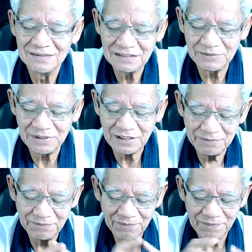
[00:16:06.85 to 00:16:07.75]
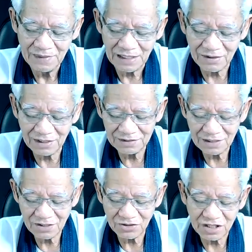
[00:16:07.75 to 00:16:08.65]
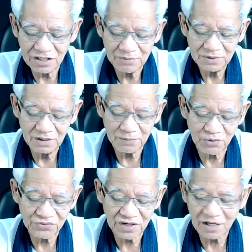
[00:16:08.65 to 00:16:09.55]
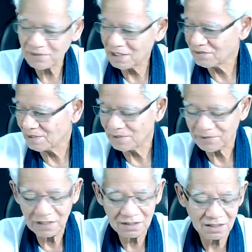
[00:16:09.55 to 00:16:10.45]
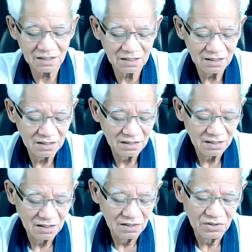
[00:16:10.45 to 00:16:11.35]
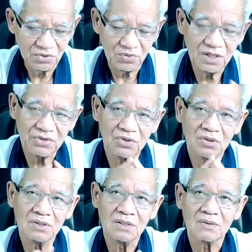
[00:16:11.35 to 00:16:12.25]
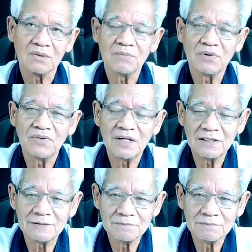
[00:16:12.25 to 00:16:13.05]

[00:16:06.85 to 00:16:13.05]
ใช่ไหมครับอ่ะก็แจ้งเพื่อโปรดทราบนะสำหรับท่านที่อยู่หน้าจอที่เราเพราะว่า